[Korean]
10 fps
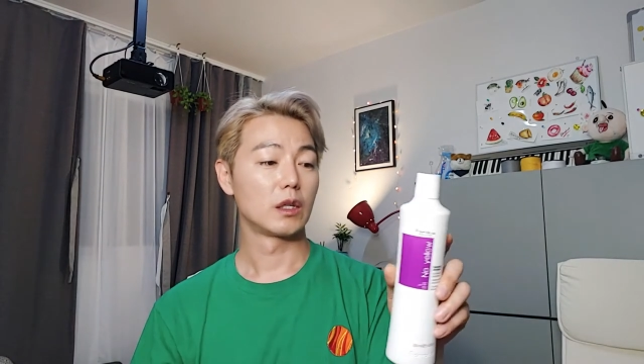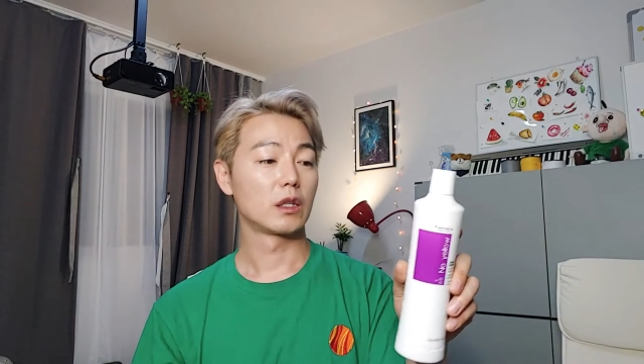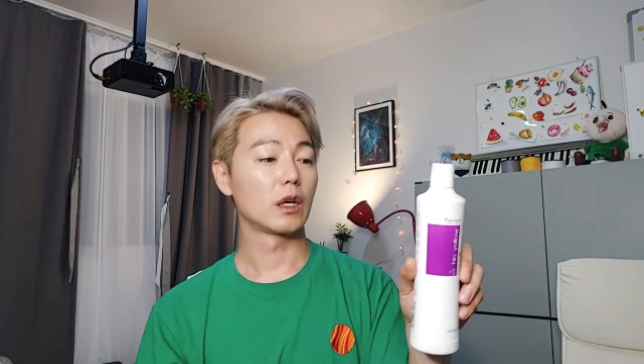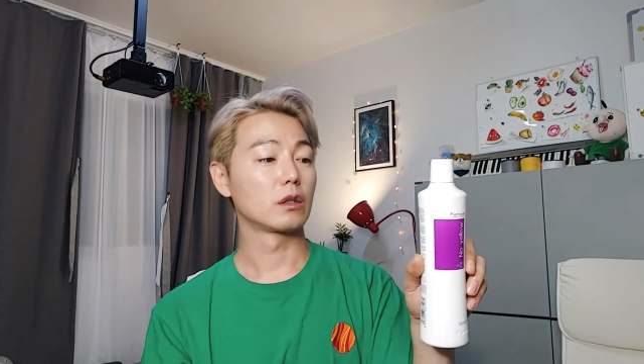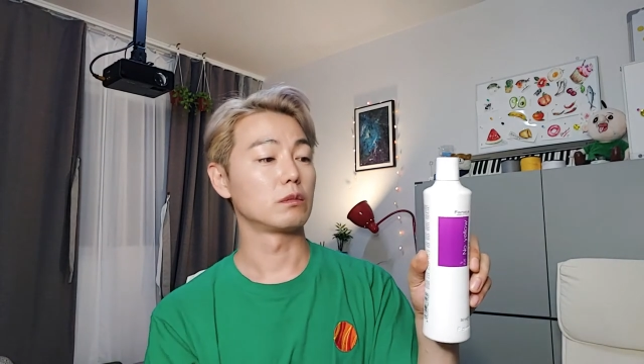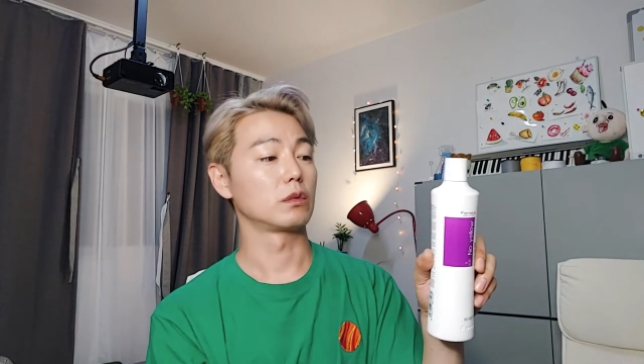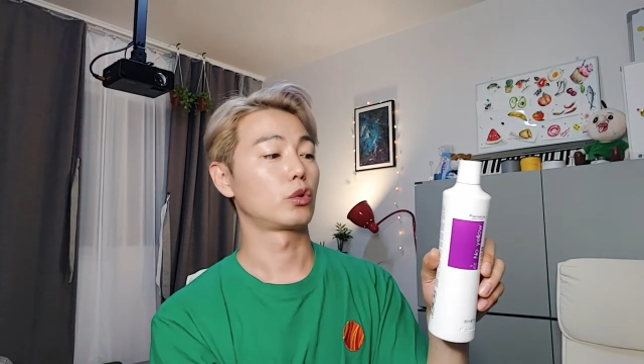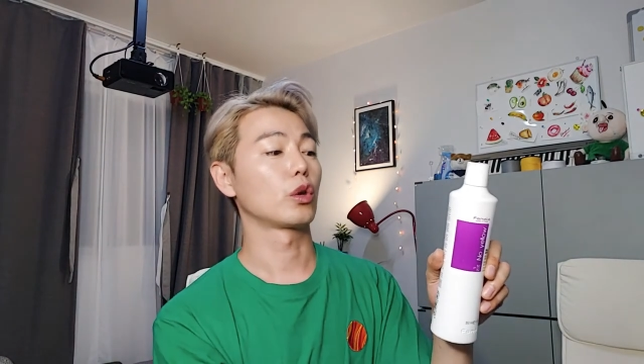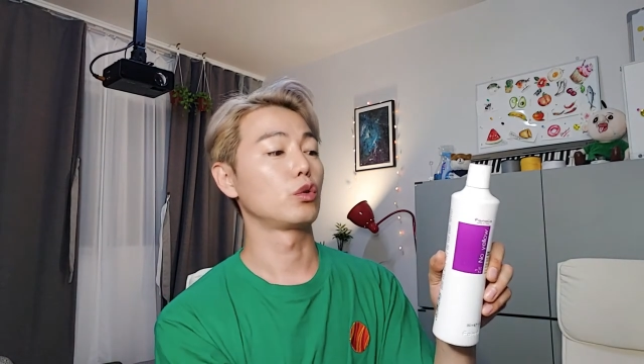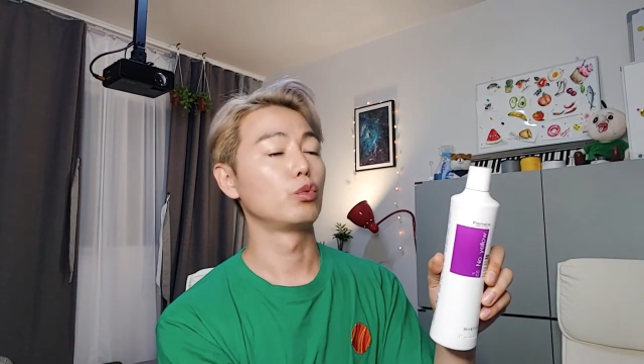이게
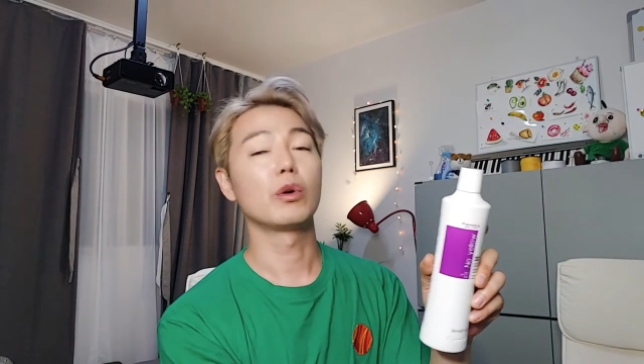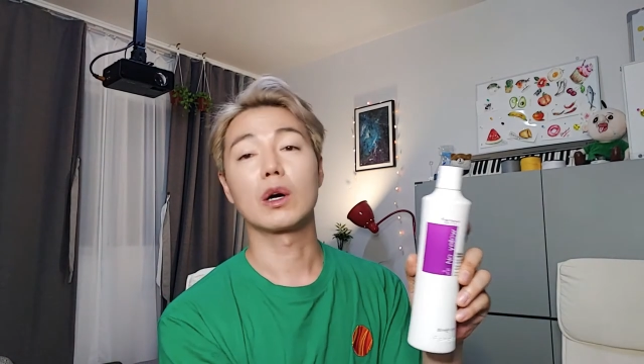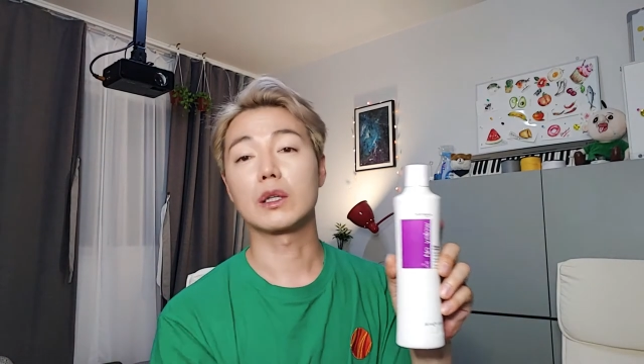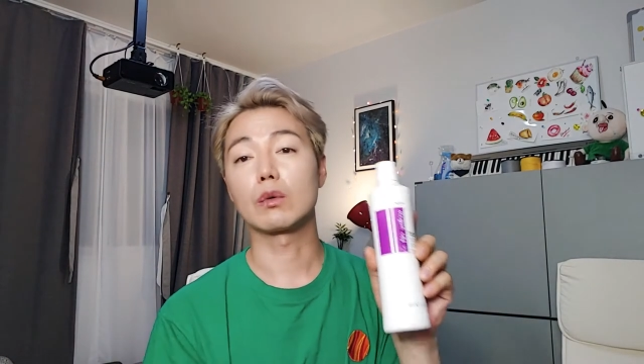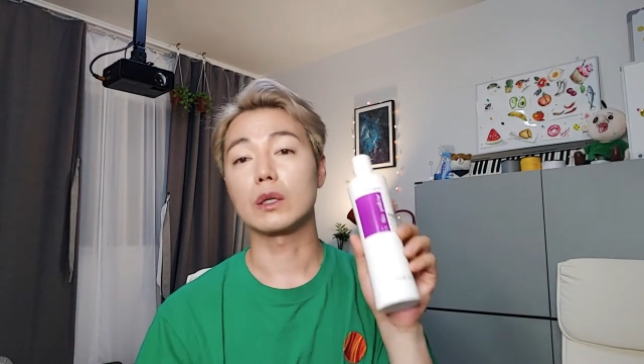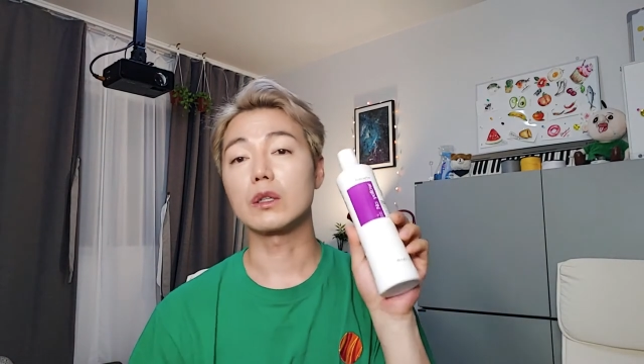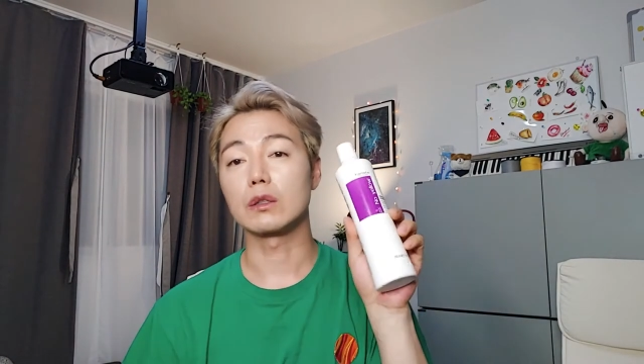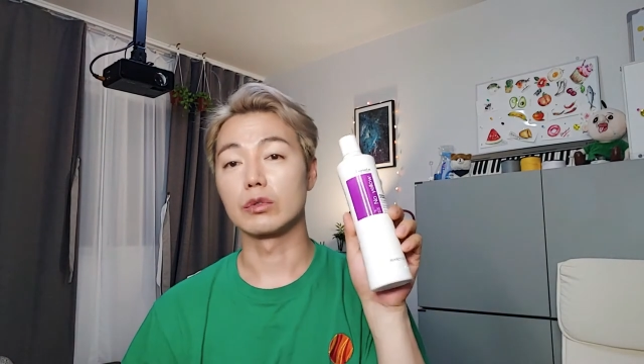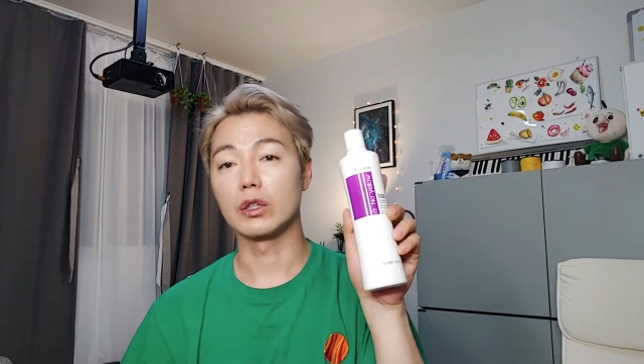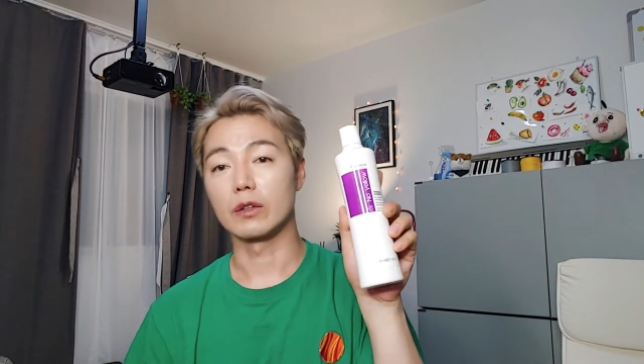되게 유명하다고
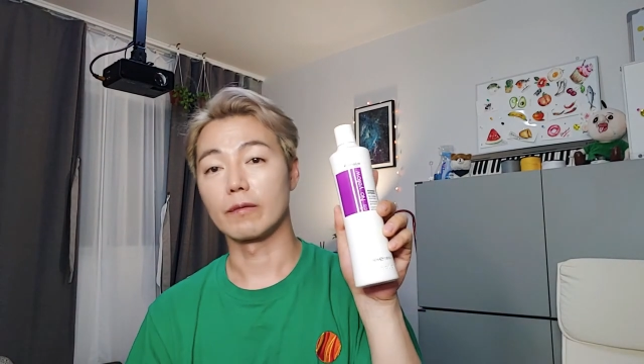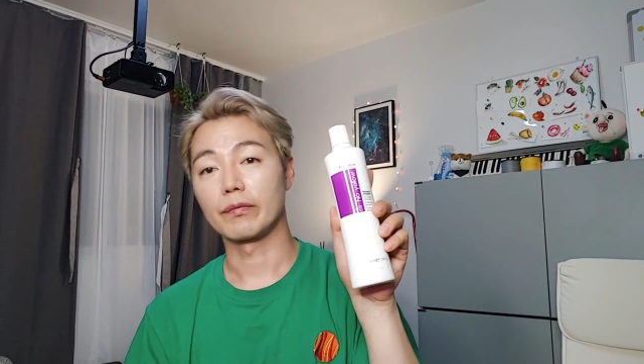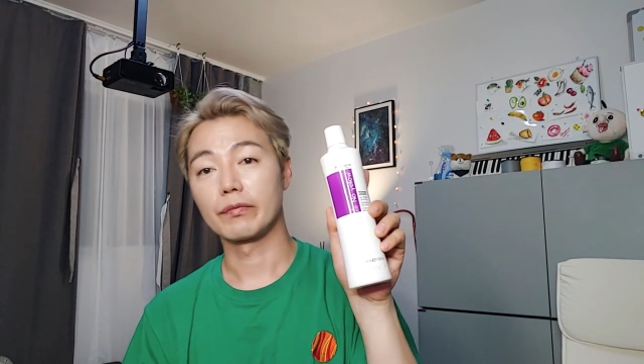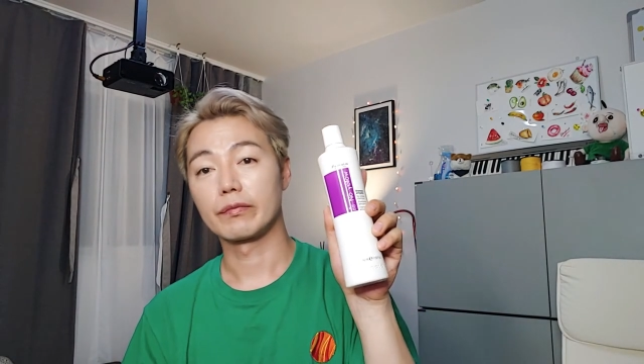하더라고요.